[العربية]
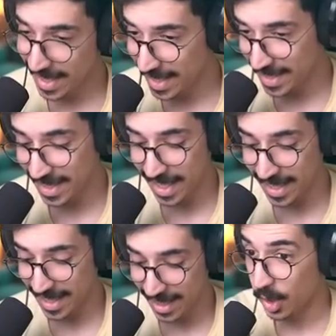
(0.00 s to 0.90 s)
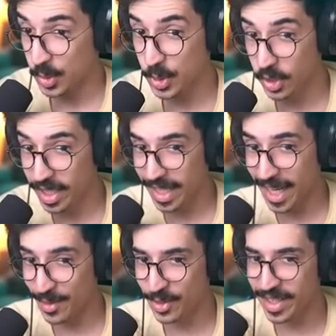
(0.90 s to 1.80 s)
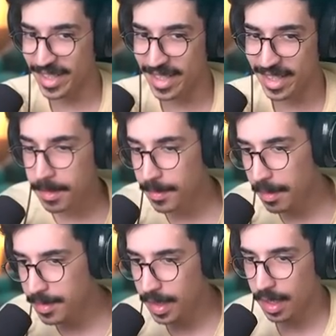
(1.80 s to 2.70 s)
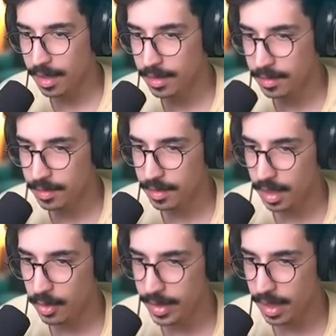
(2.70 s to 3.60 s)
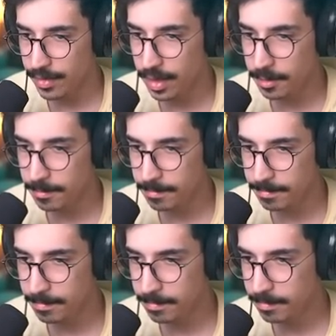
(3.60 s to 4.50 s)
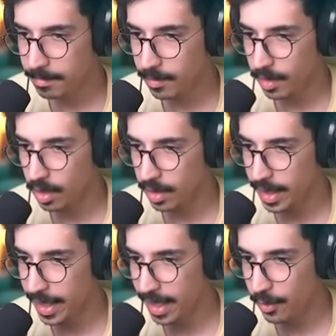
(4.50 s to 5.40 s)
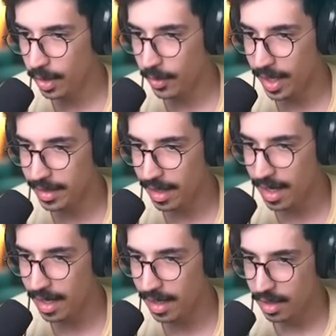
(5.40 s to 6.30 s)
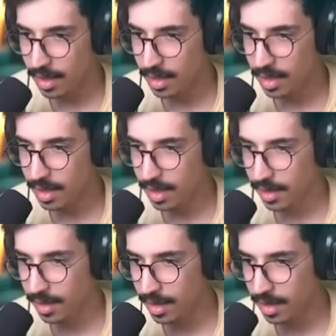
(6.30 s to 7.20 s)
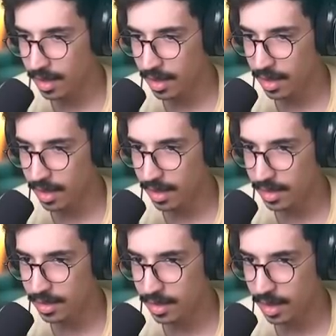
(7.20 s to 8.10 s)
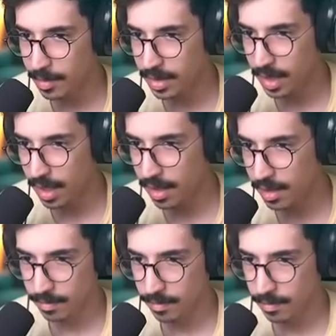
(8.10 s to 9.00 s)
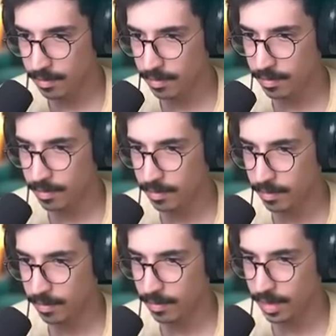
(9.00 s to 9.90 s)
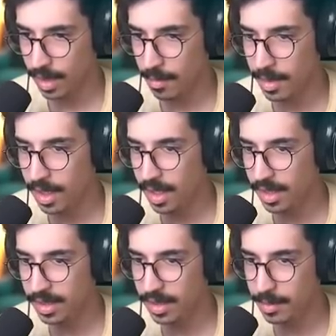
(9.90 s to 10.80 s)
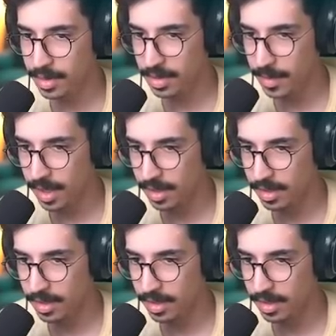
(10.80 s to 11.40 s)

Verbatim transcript: يعني ان شاء الله انه او تكون اقيام كويسه بسم الله بسم الله هوي تكفى اوكي ولا واحد راح اه ضاعت ضاعت ضاعت اوكي بيجي هذا ابغى اعطيه بنش معه